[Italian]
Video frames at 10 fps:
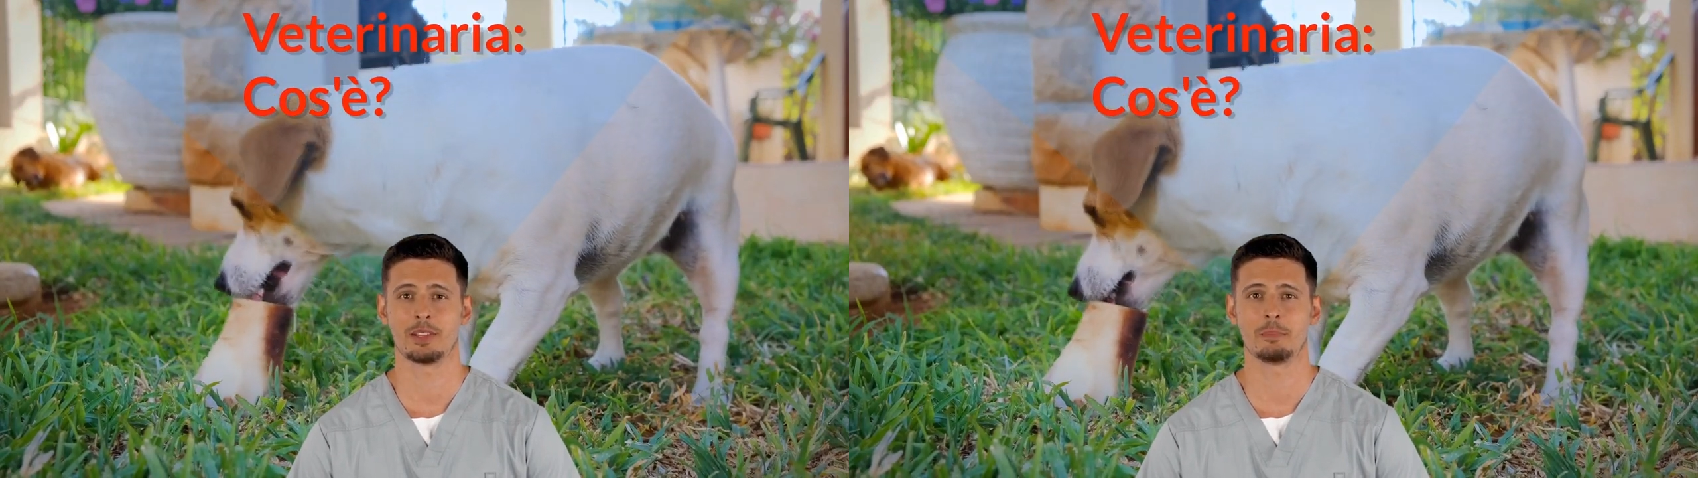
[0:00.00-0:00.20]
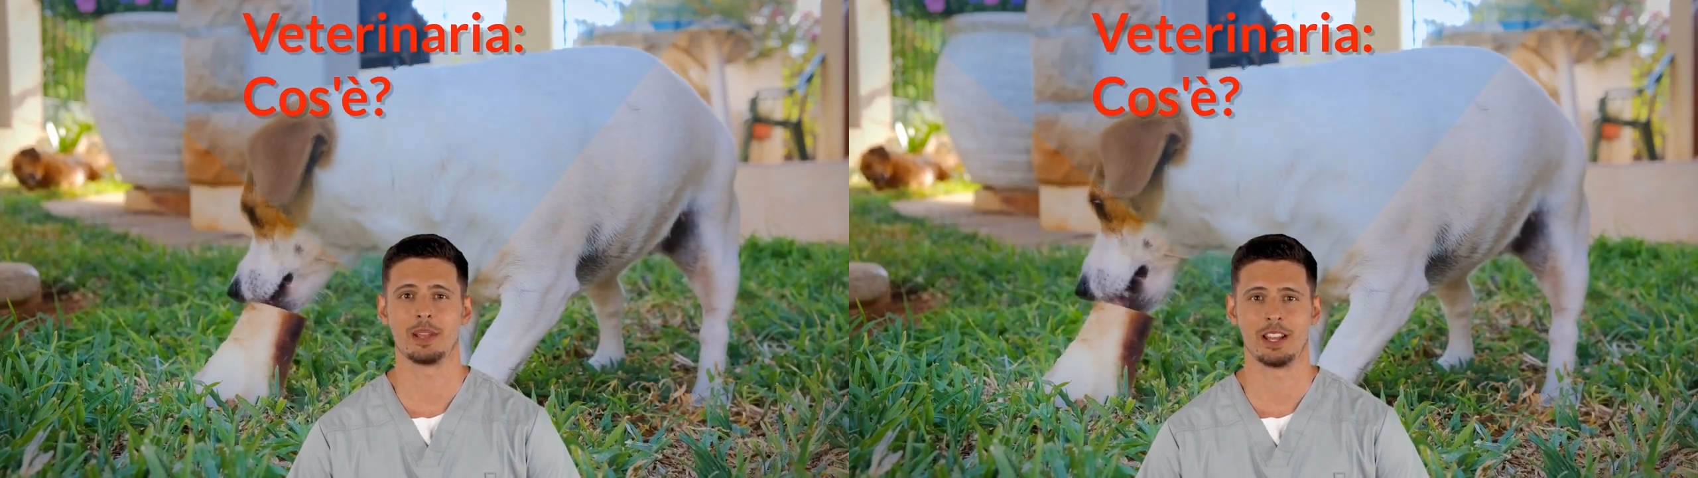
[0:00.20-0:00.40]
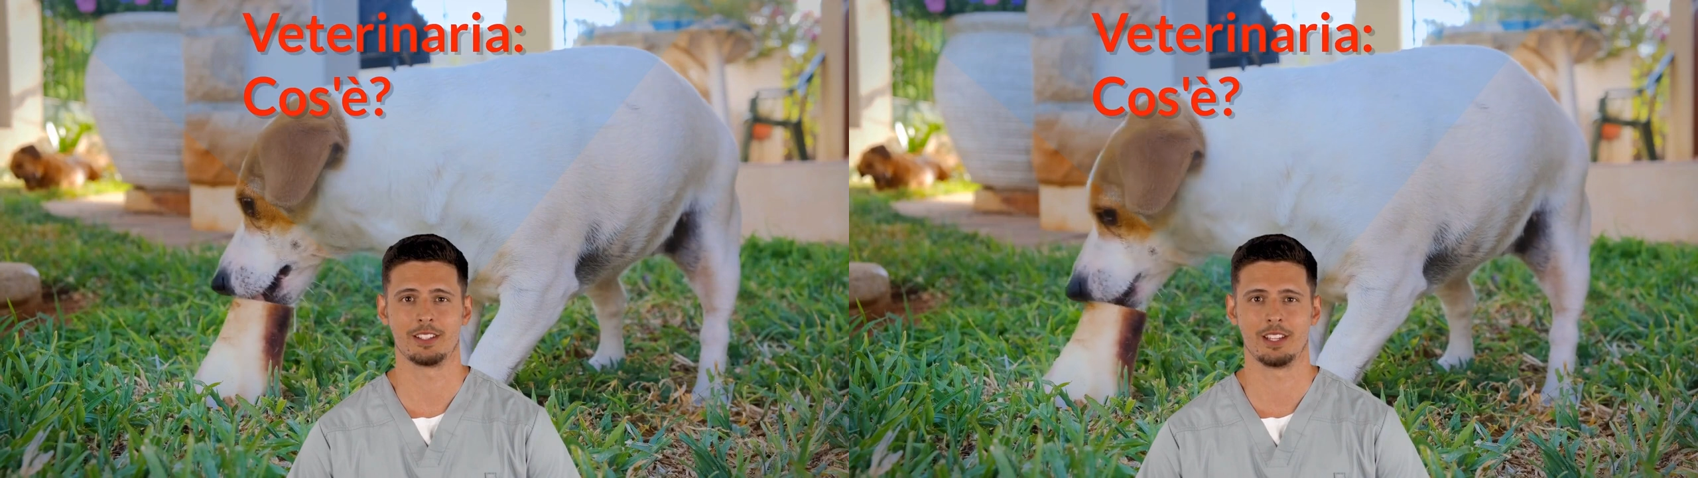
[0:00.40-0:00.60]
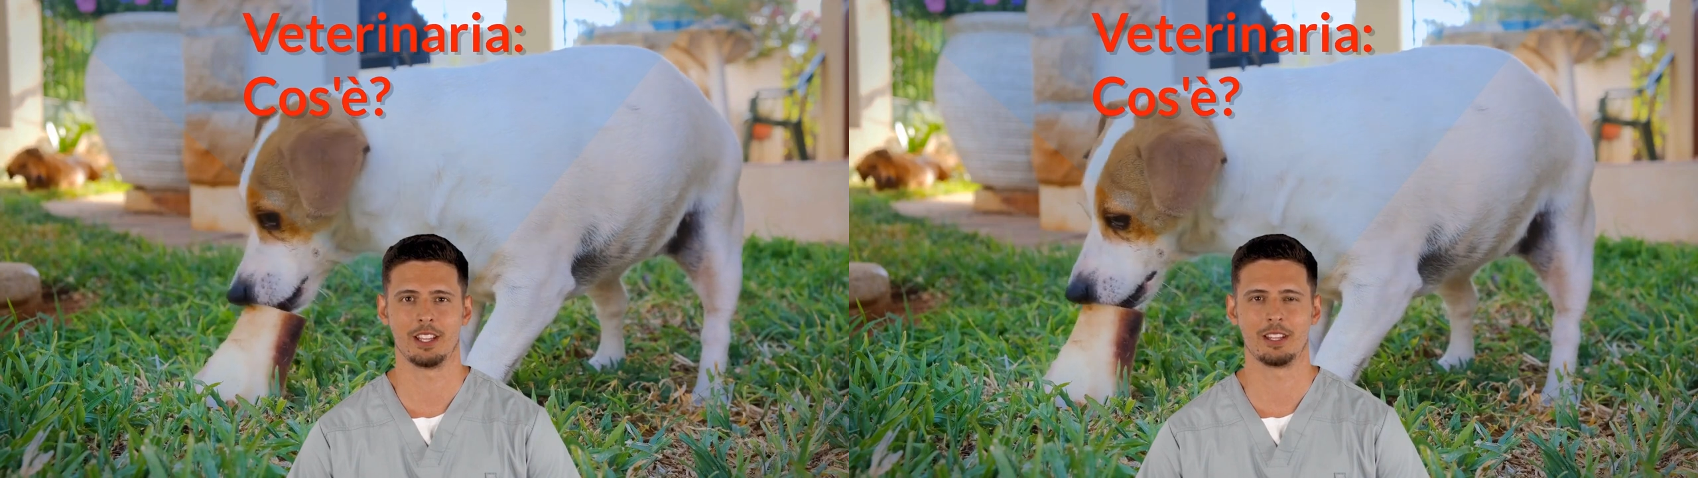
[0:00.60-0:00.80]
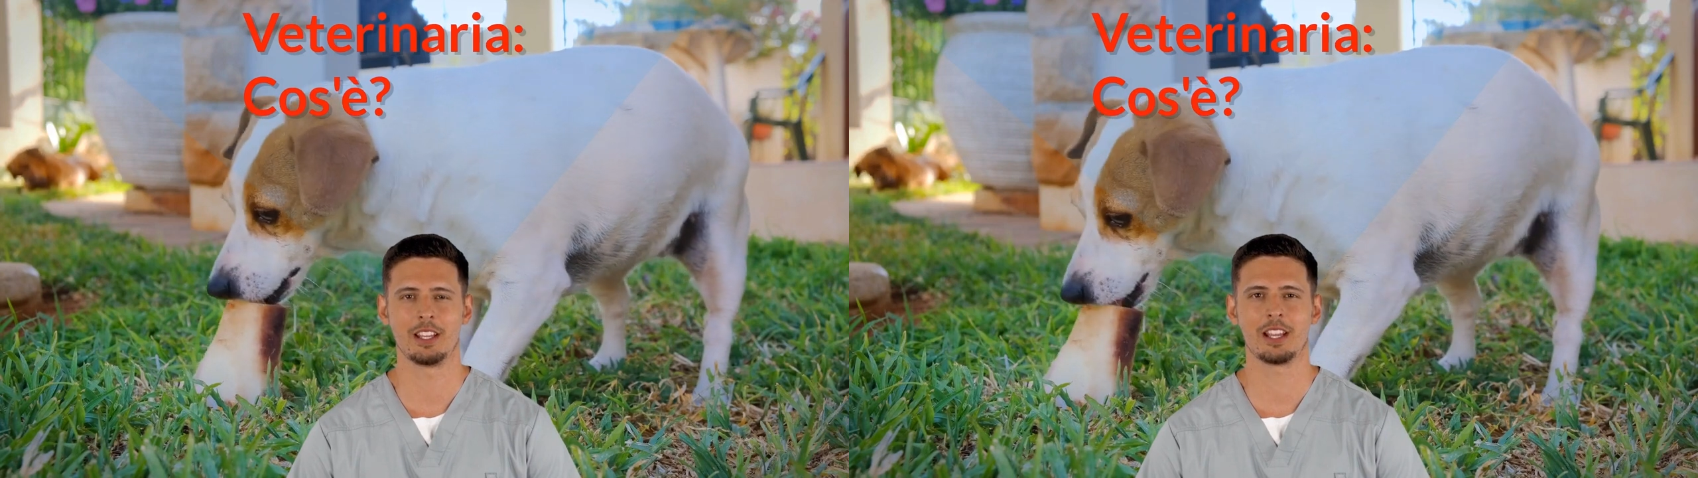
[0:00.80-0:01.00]
e del
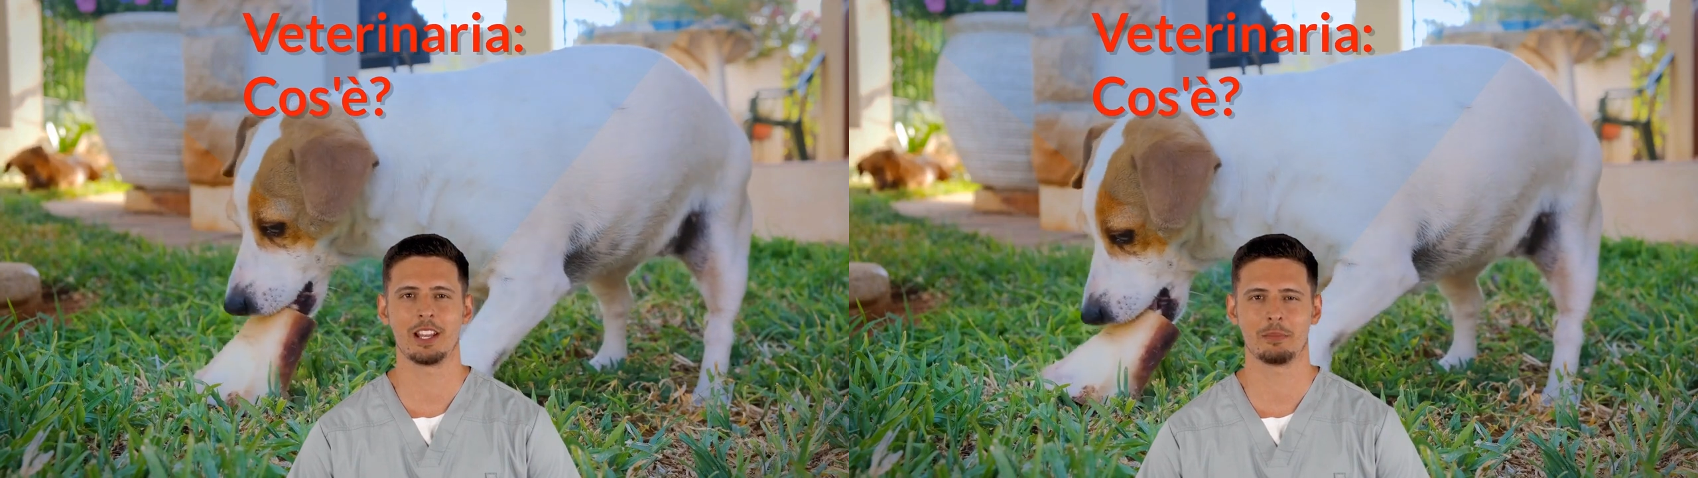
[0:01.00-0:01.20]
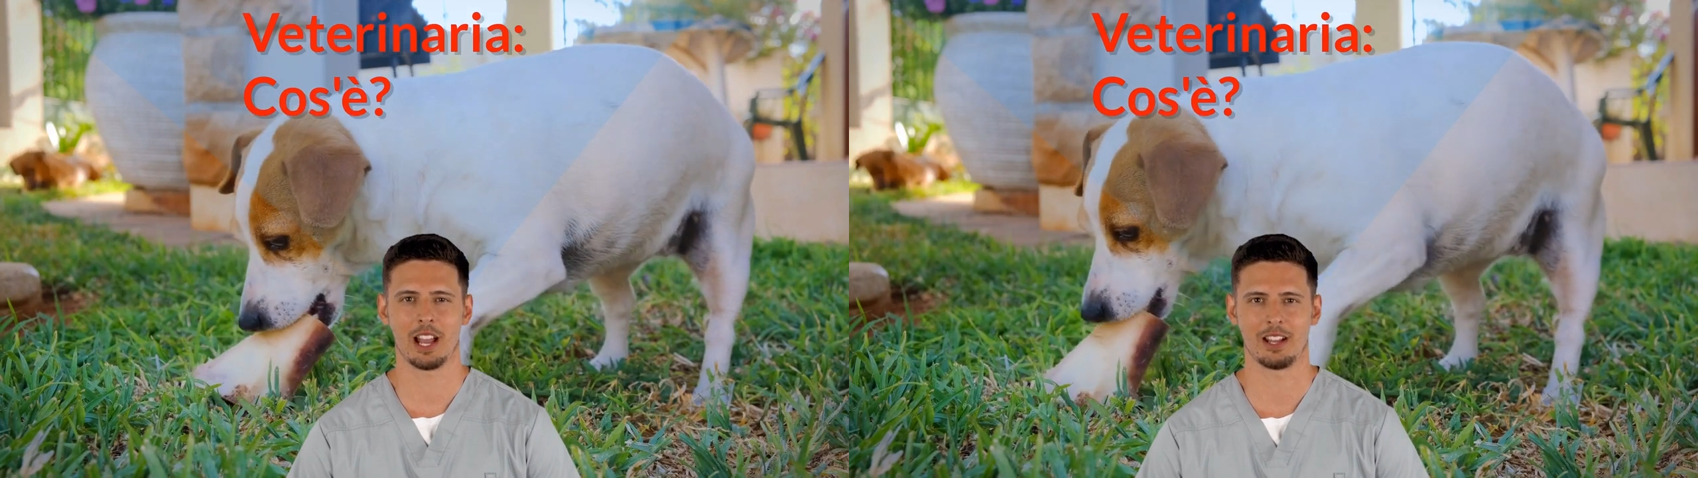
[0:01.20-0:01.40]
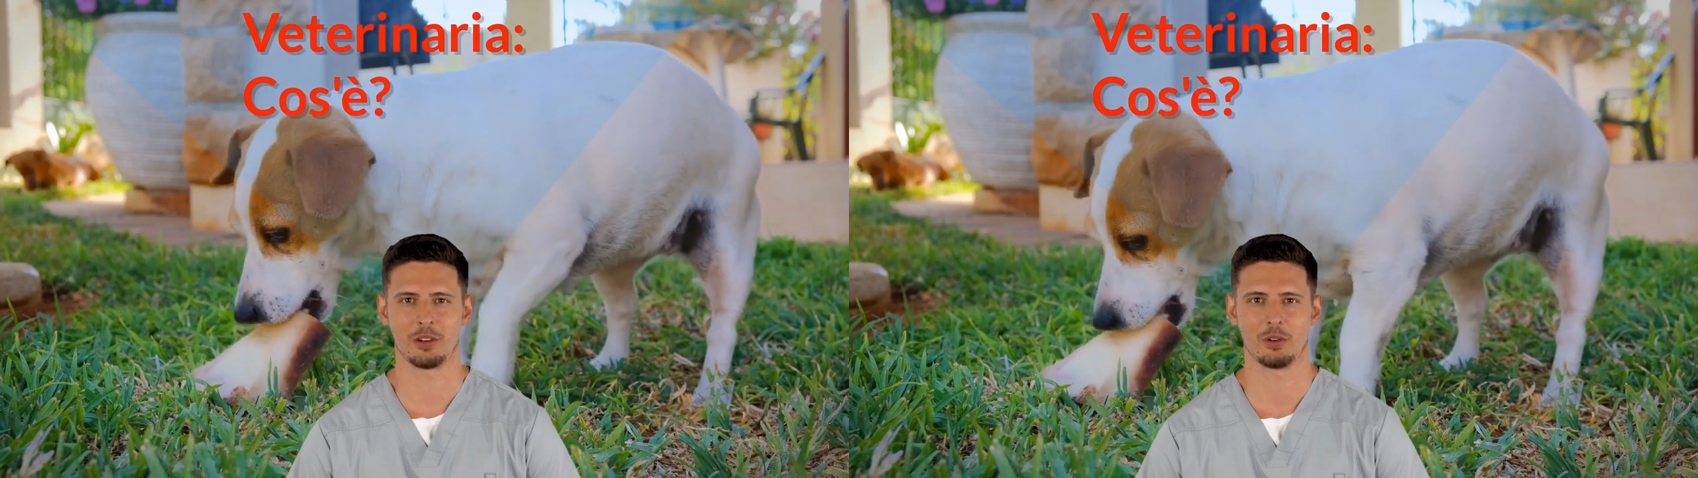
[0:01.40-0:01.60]
benessere degli animali